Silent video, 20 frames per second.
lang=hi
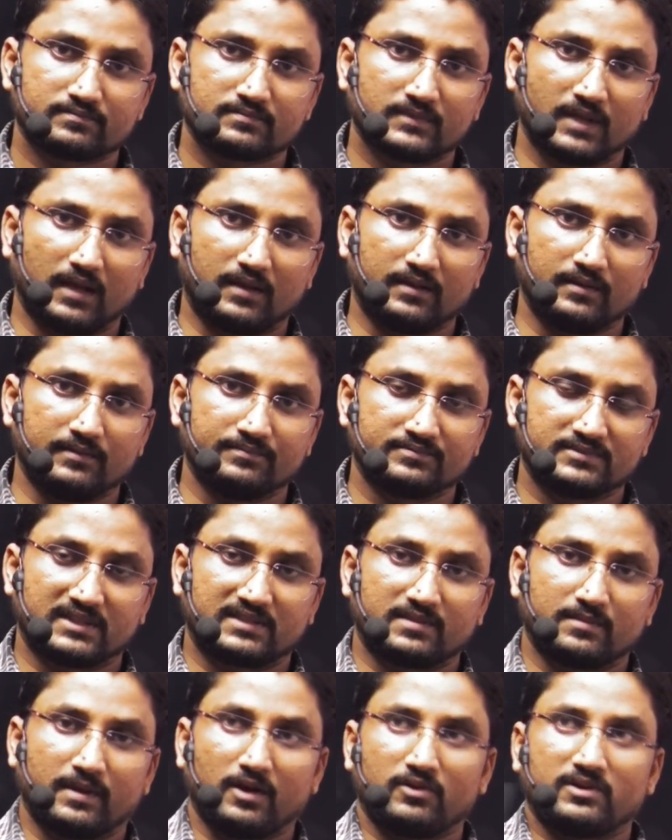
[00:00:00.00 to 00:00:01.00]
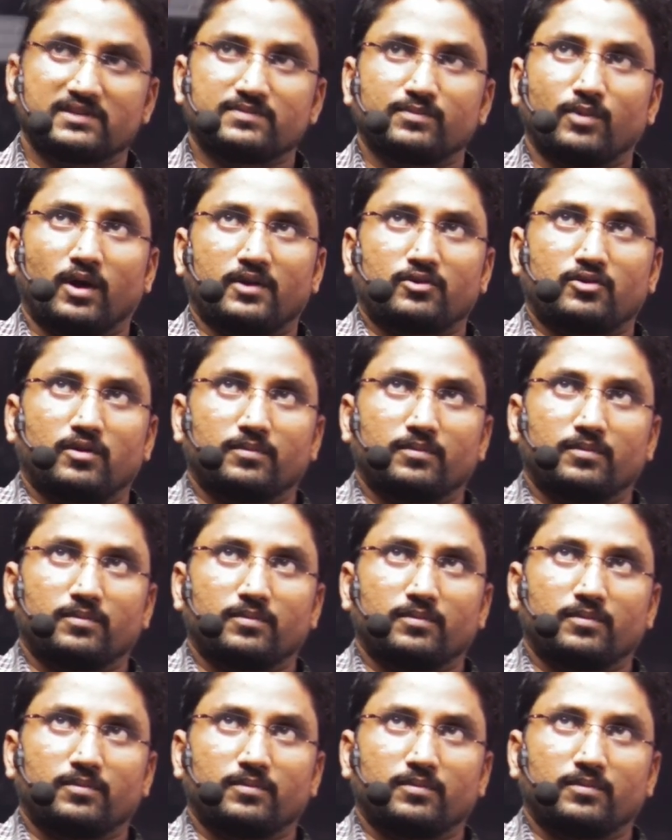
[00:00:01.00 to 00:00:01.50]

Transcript: है ना जैसे मान लो इस बॉडी को हम